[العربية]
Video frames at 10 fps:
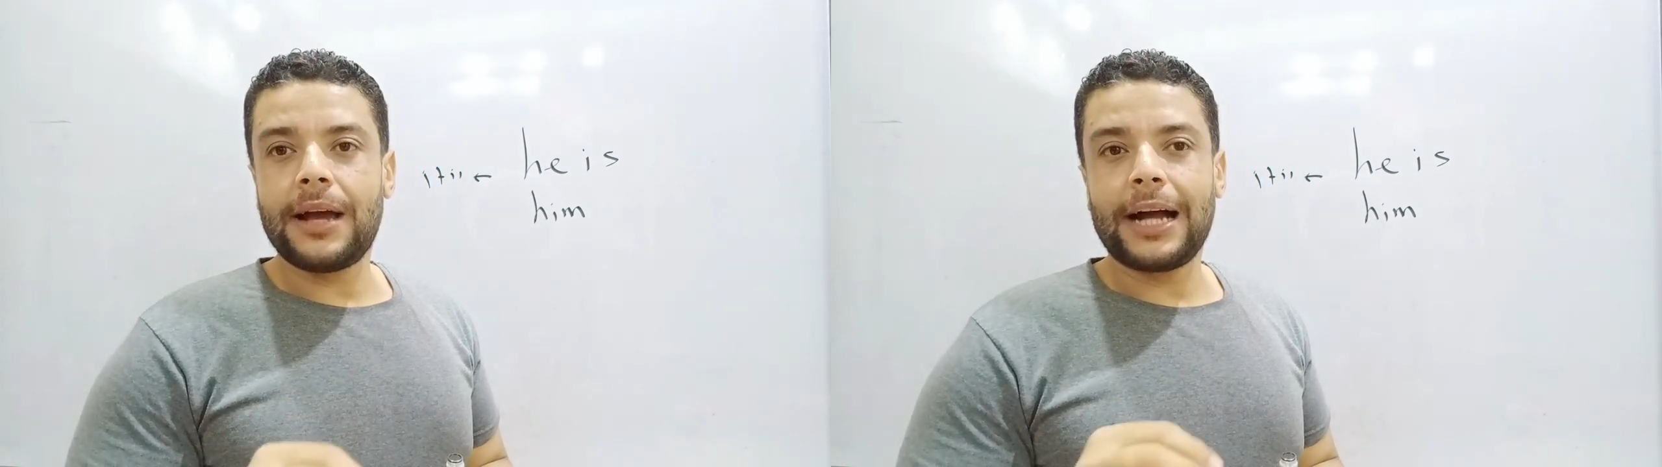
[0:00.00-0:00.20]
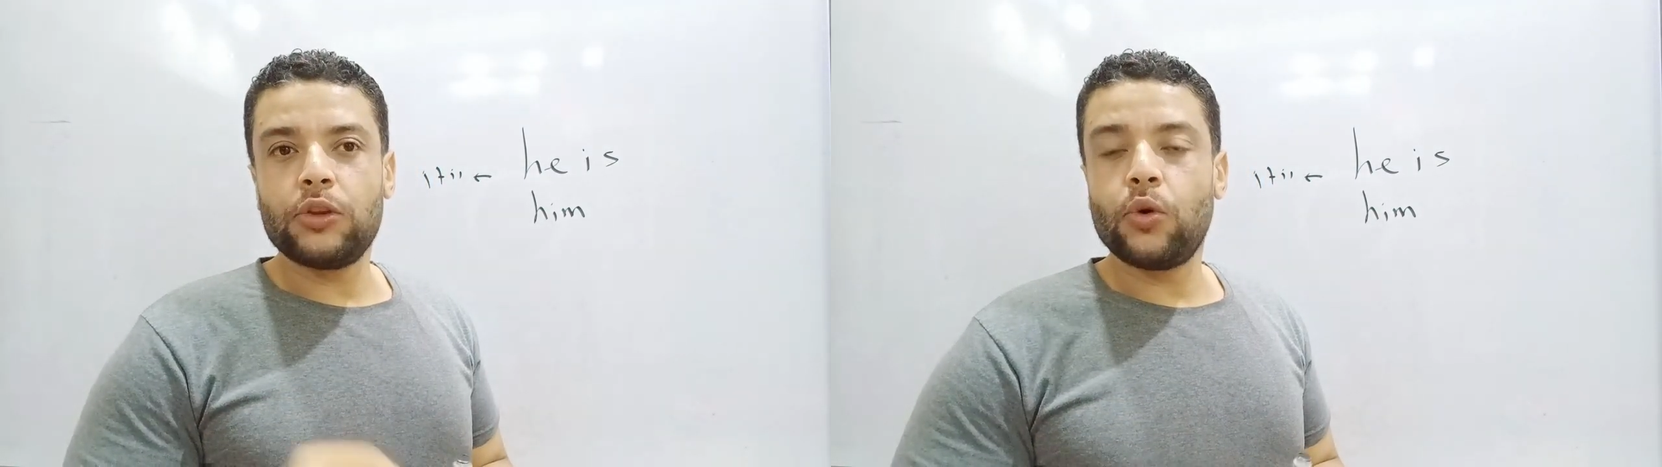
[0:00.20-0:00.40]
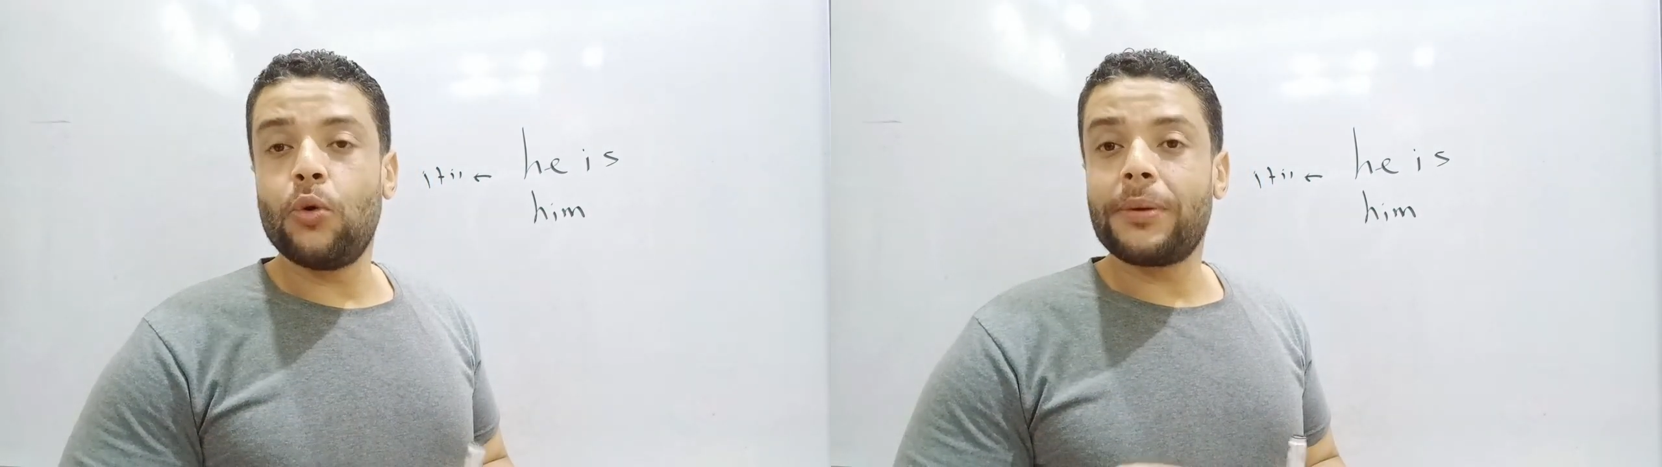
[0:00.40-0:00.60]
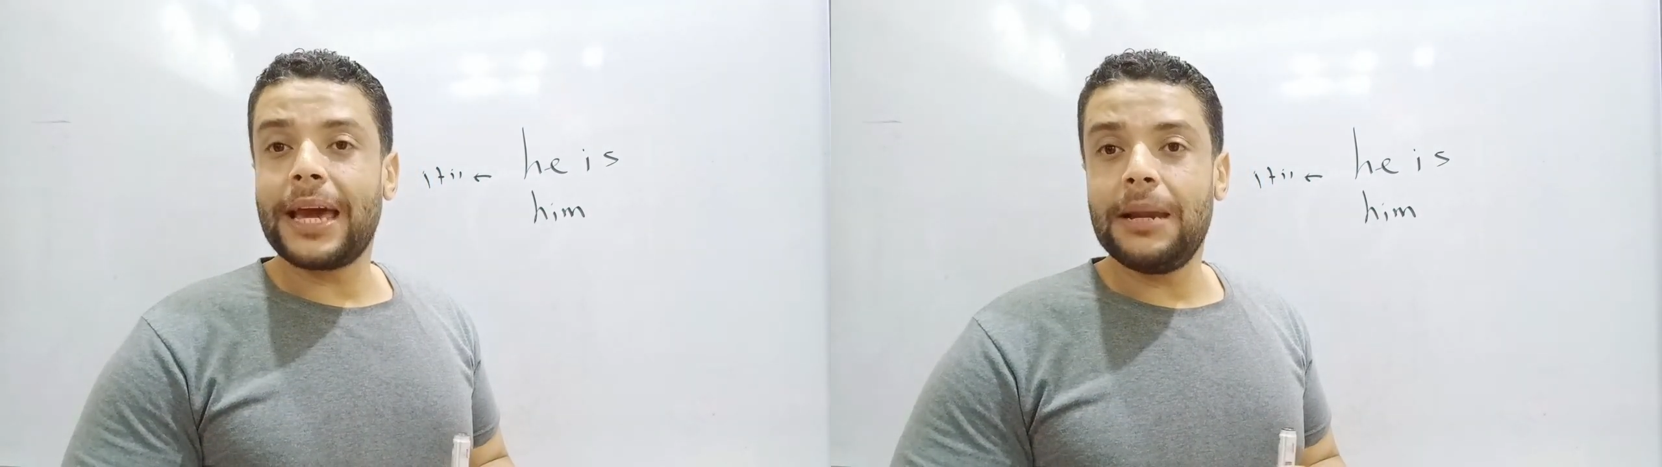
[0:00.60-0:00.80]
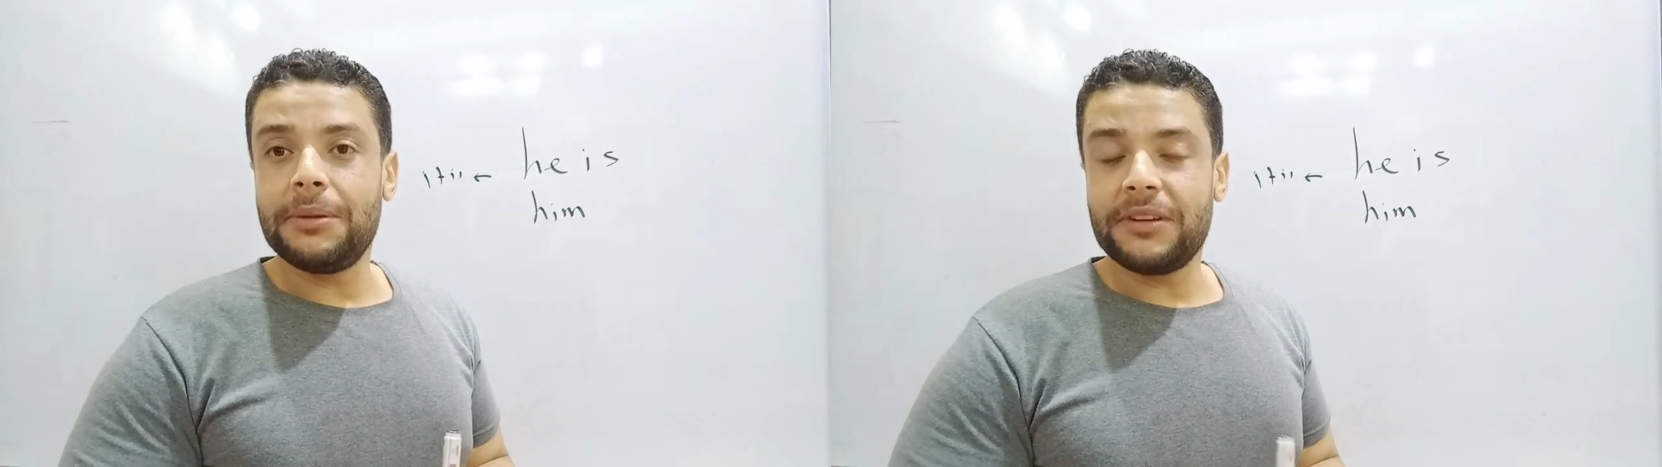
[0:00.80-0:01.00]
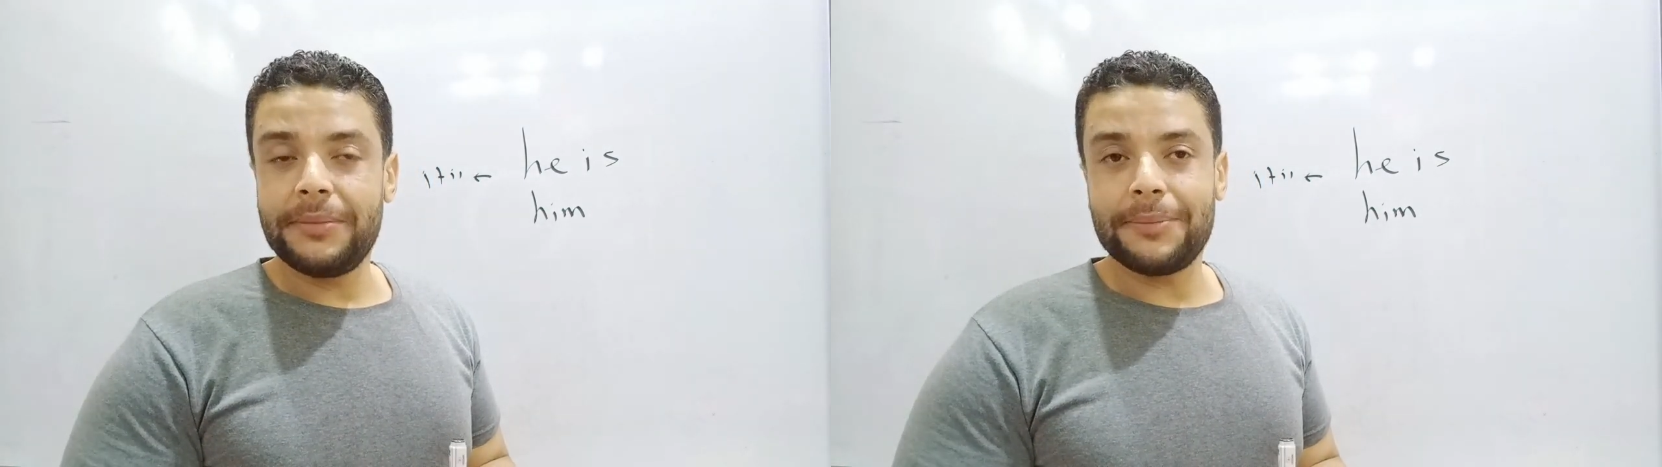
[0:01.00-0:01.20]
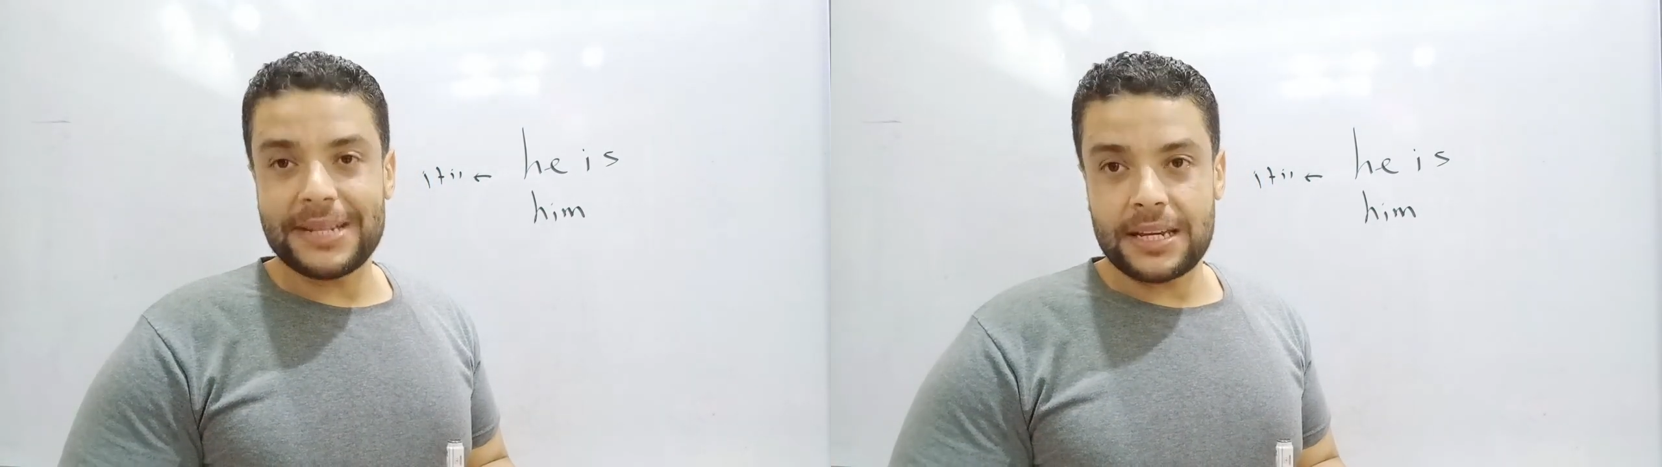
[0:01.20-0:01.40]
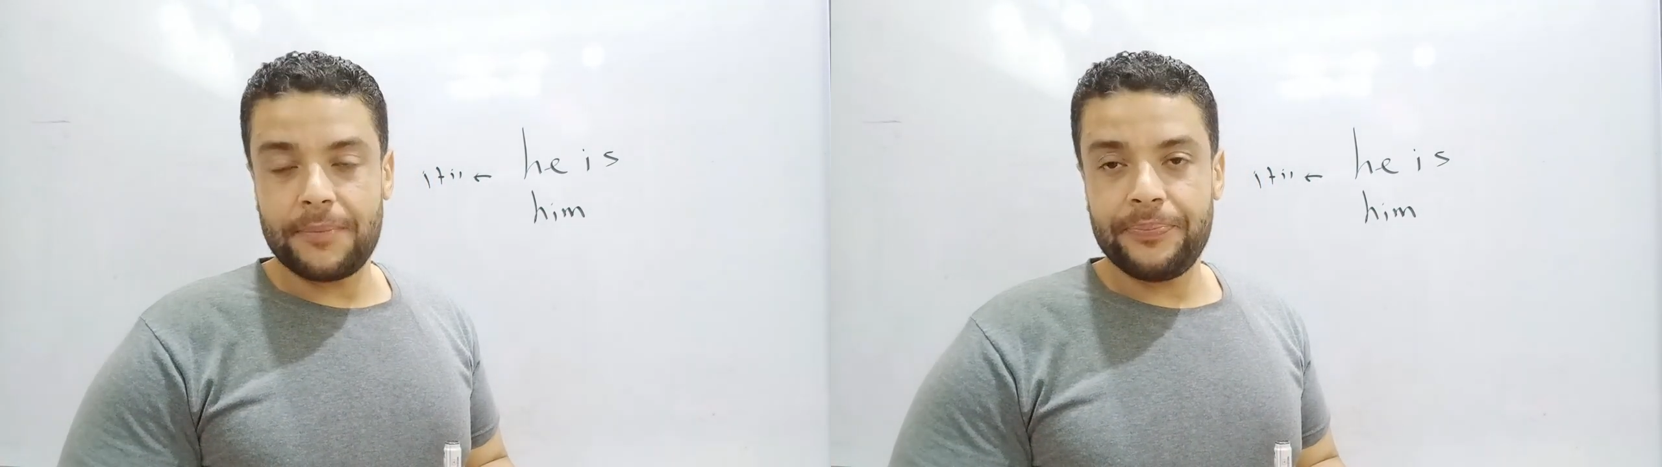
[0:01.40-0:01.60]
عندهم كلب في البيت
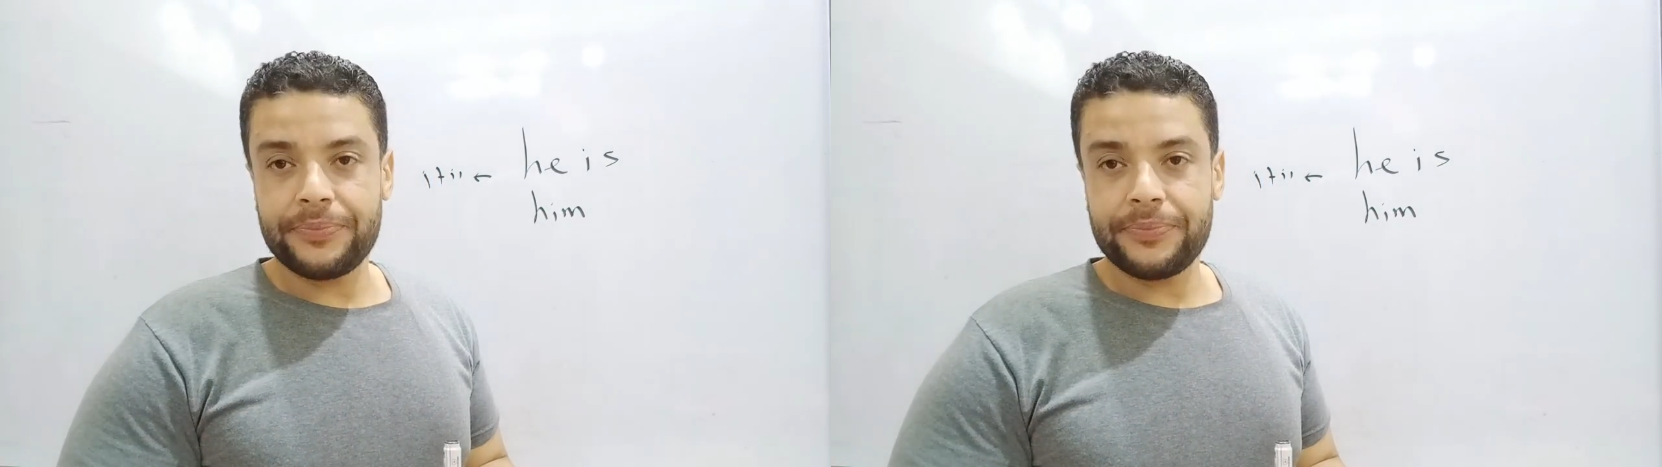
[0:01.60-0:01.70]
مثلا